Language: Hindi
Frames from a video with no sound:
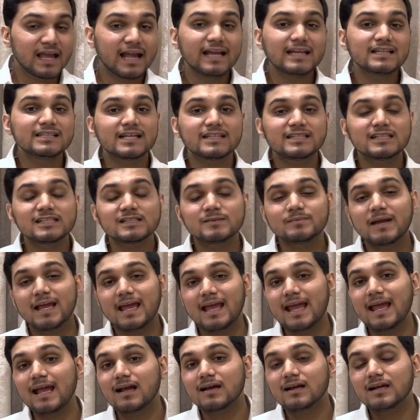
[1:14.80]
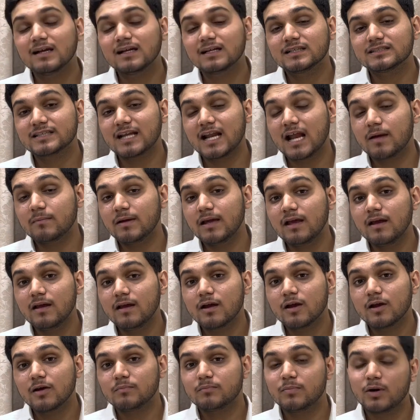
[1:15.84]
इन जजेस में एक जनाबे
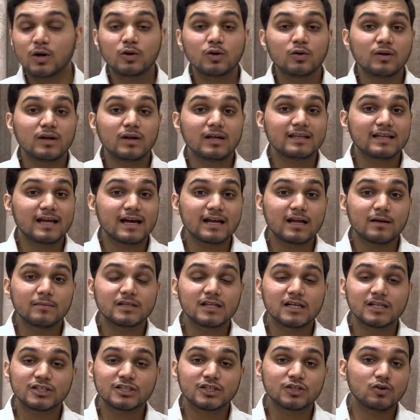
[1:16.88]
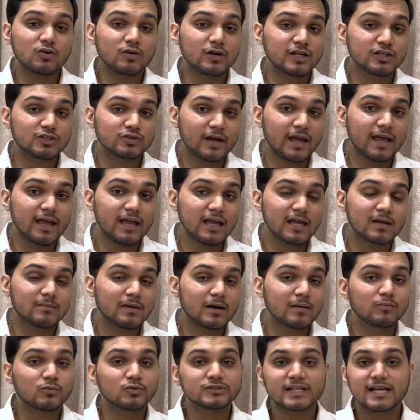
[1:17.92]
बहलोले दाना भी थे जिन्होंने जो है
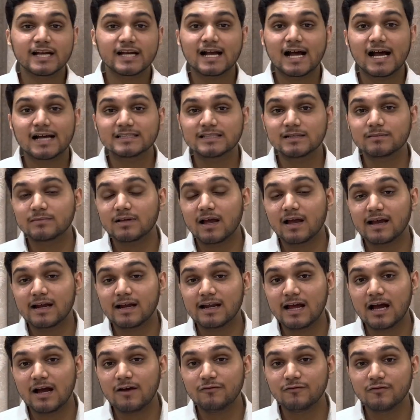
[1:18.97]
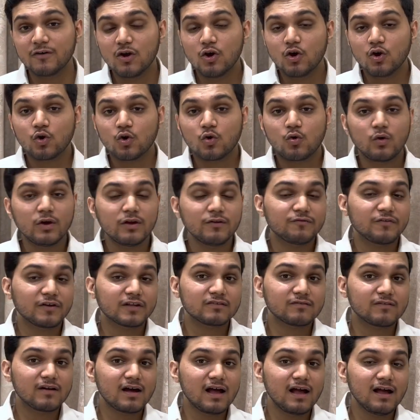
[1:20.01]
इमाम मूसी काजिम के खिलाफ कोई
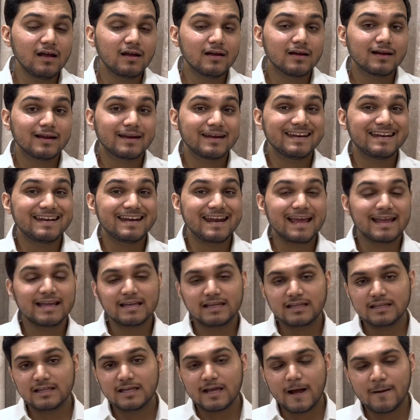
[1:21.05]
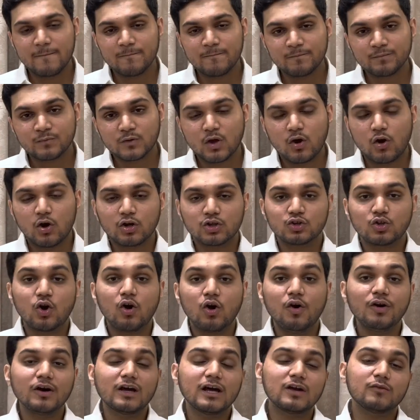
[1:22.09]
फतवा नहीं दिया और
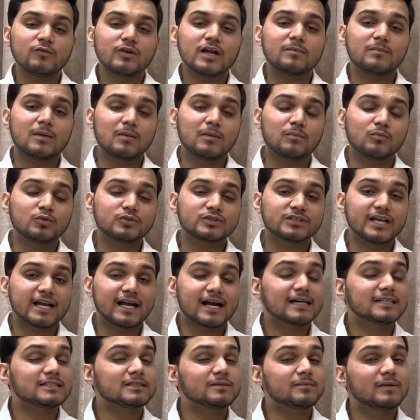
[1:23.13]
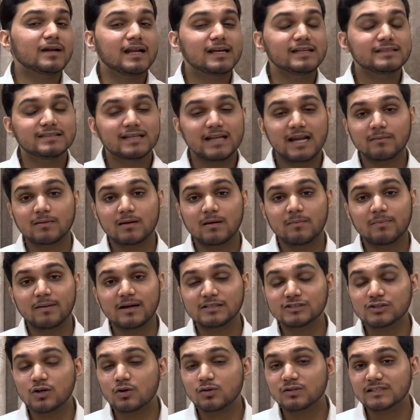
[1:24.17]
दौड़कर वो इमाम मूसे काजिम अलैहिस्सलाम के
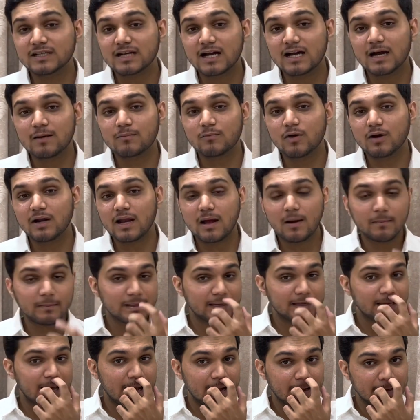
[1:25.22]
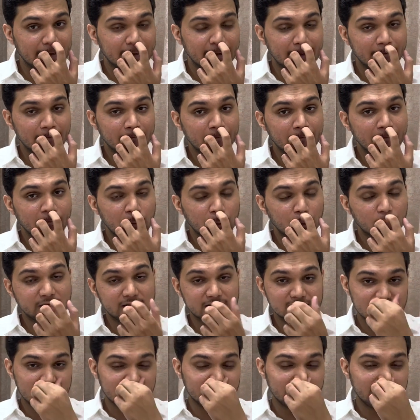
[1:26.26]
पास गए उनसे कहा मौला हम क्या करें
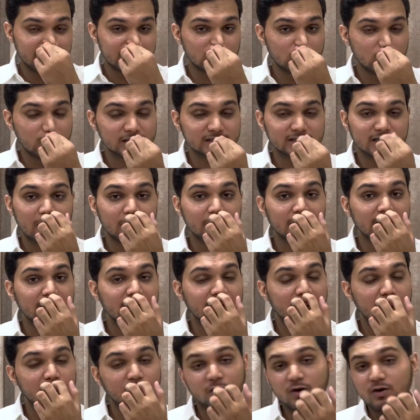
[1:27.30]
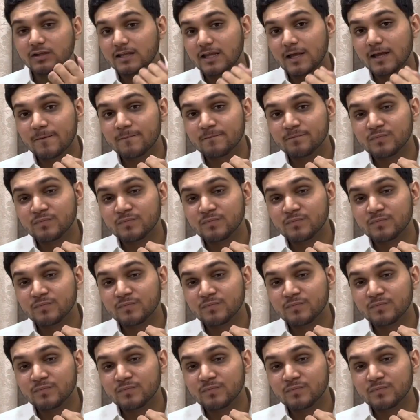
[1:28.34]
उनके साथ एक दो असहाब कराम और थे